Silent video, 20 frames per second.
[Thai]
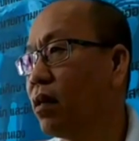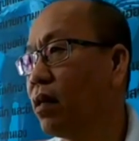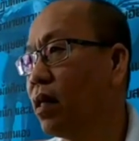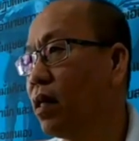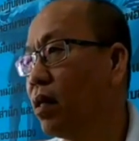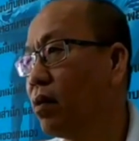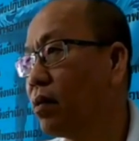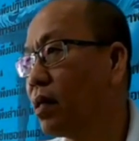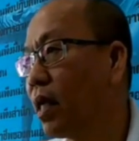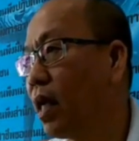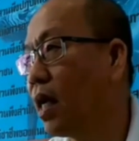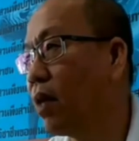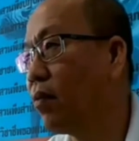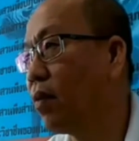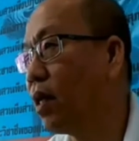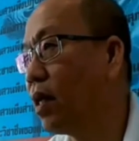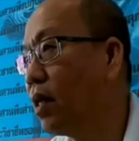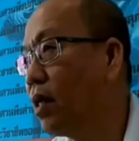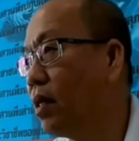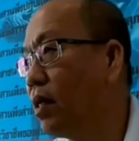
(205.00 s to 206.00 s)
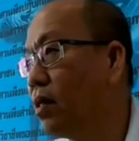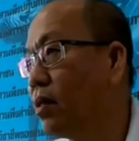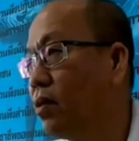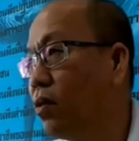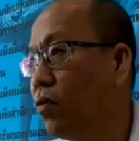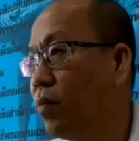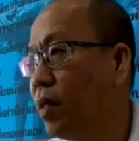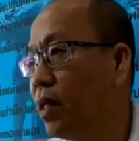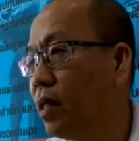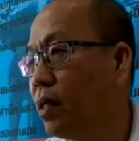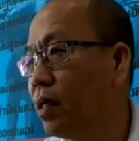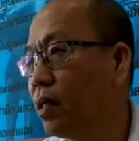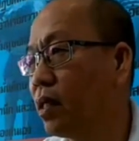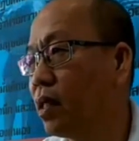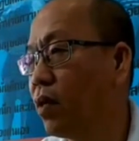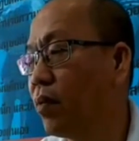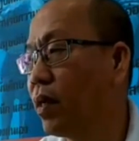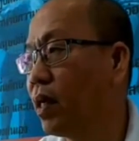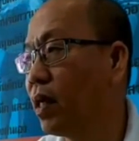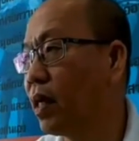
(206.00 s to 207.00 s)
นี้เราแจ้งไว้ดูหมิ่นเจ้าพ
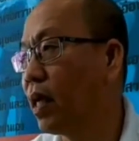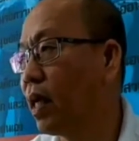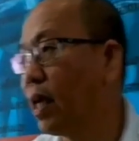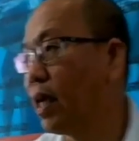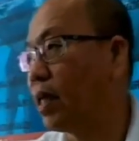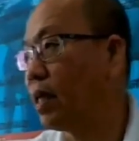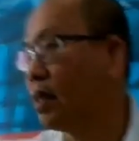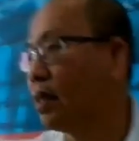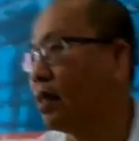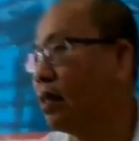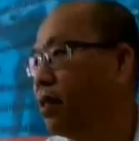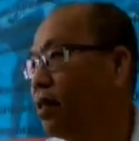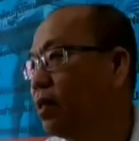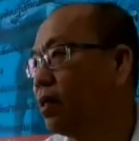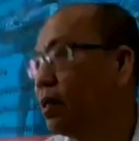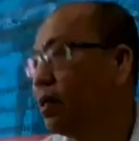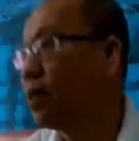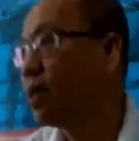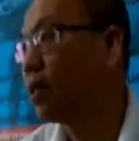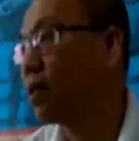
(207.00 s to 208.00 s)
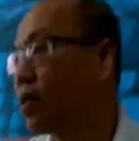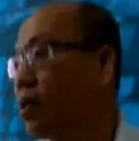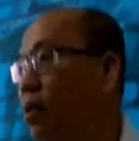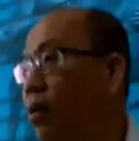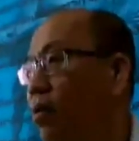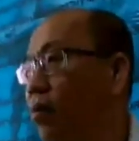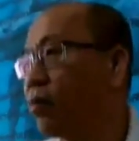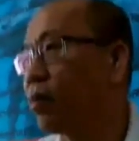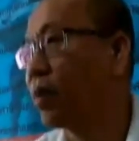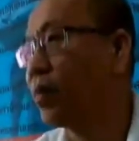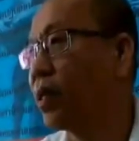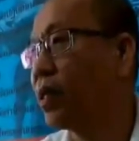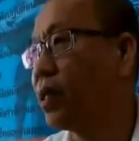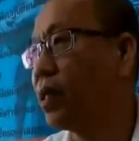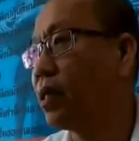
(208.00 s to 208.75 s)
นักงานแล้วก็ความผิดอื่น